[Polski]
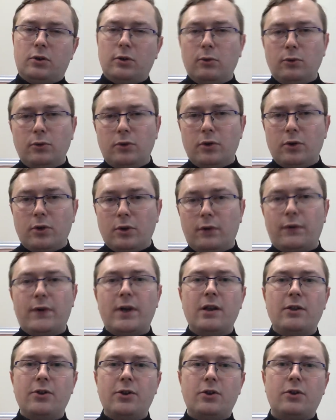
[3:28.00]
Trudno
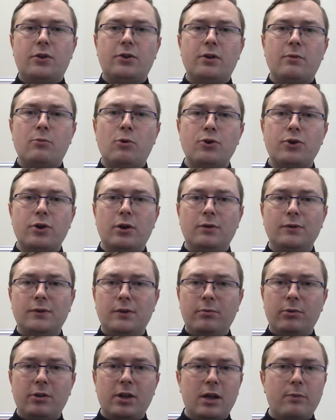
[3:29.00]
twierdzić, że może
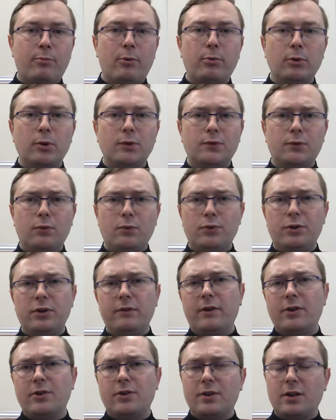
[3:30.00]
on sobie tak po prostu
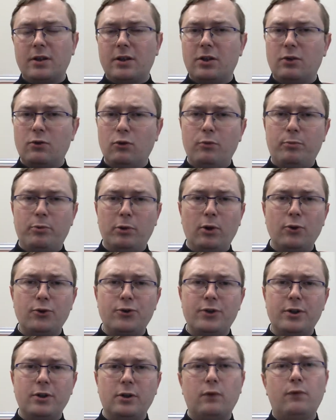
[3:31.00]
używać takich
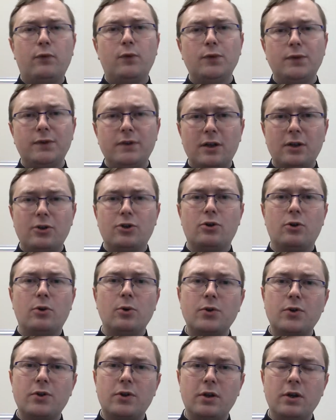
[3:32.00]
uproszczeń,
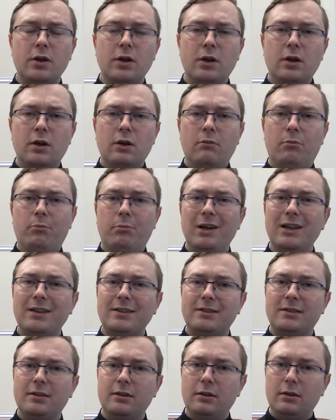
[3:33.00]
dwuznaczności
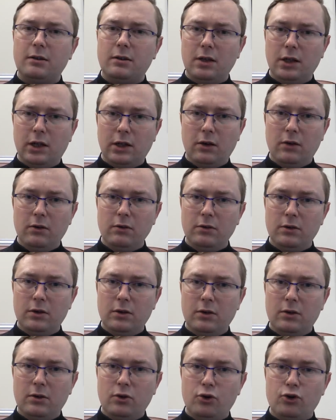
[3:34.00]
bez tego,
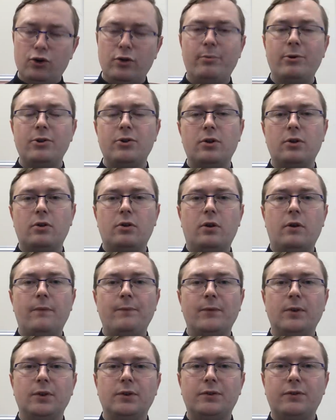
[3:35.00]
że będzie
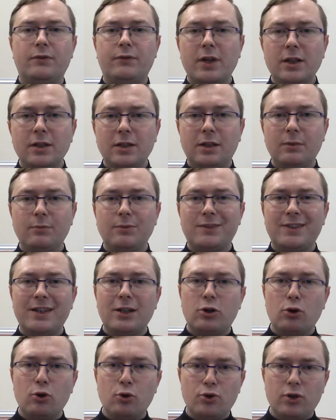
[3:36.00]
to z wielkim
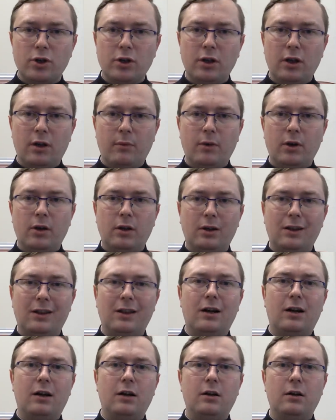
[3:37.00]
zagrożeniem
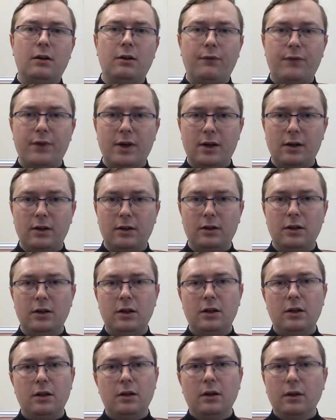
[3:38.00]
dla wiary
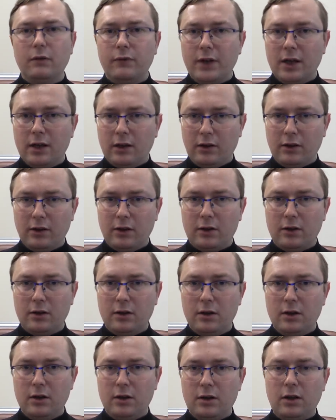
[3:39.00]

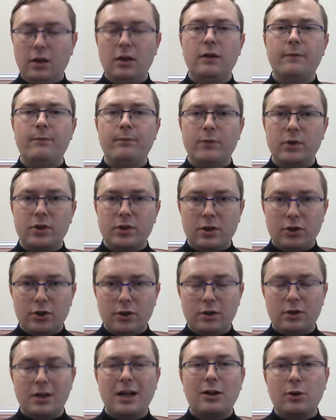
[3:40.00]
wiernych. I
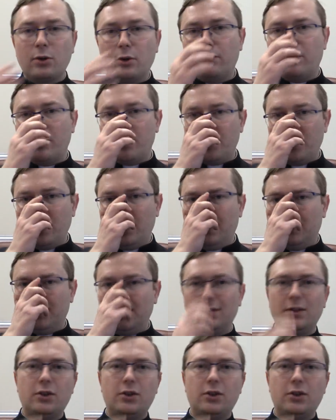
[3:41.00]
myślę, że tak to właśnie jest.